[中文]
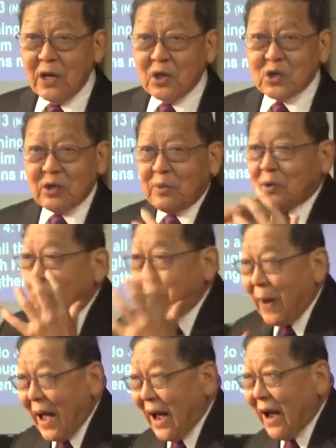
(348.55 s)
什么都
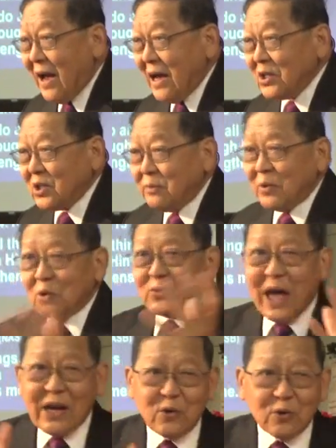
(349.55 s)
怕，什么都
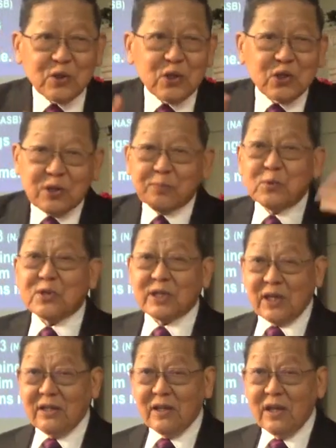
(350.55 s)
担忧，自己不
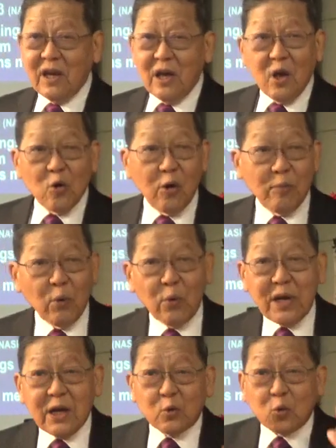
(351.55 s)
行。我们
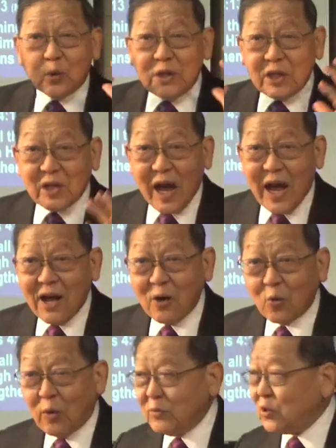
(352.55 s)
为了鼓励
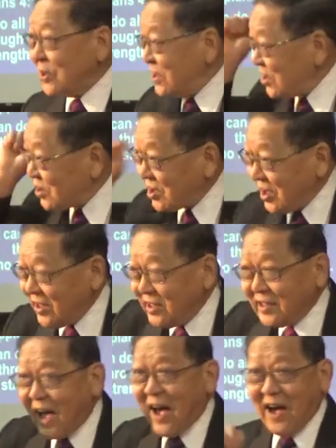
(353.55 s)
他，我们说你
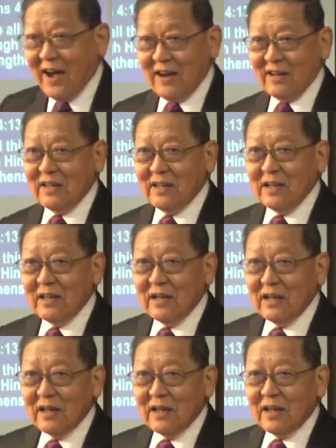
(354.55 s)
行的。
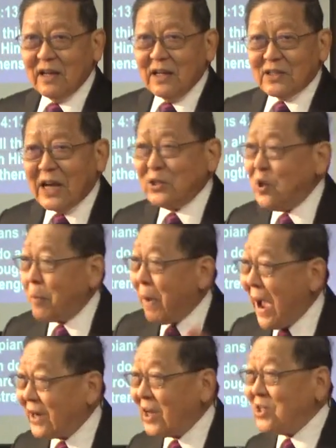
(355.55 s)
但是又
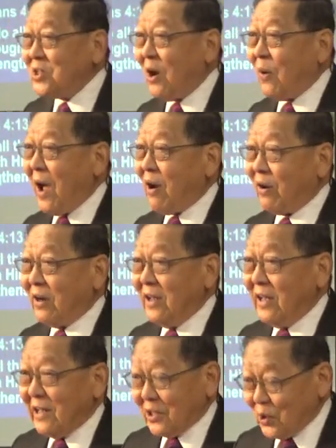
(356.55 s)
怕他骄傲，
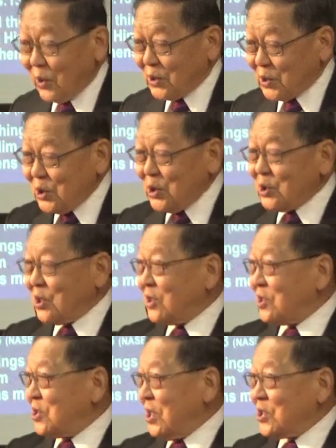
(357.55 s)
所以这
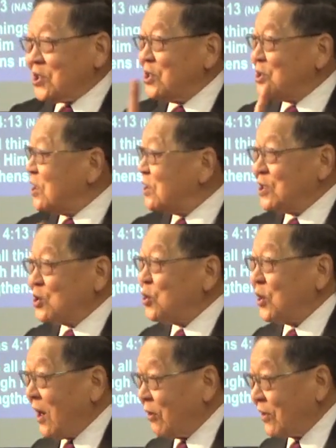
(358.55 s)
接圣经是
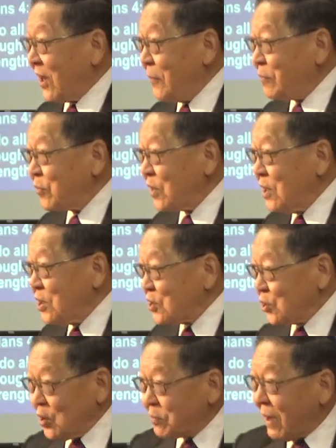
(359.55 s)
最好的。
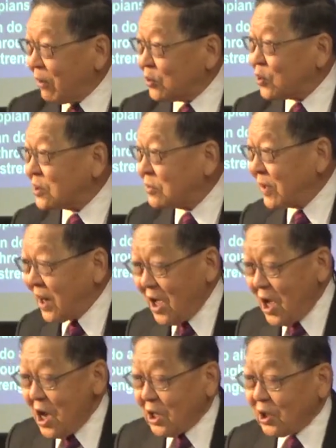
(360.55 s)
使徒保罗说什么呢？
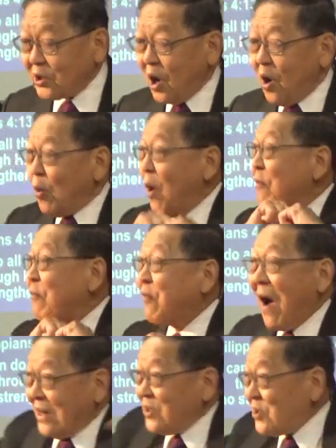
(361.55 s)
他说我
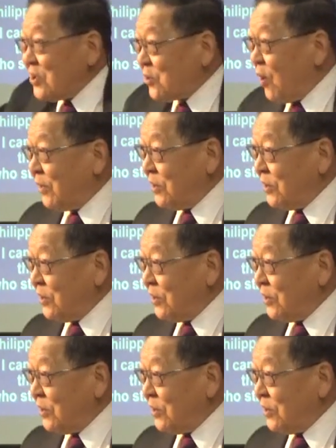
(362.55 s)
凡事都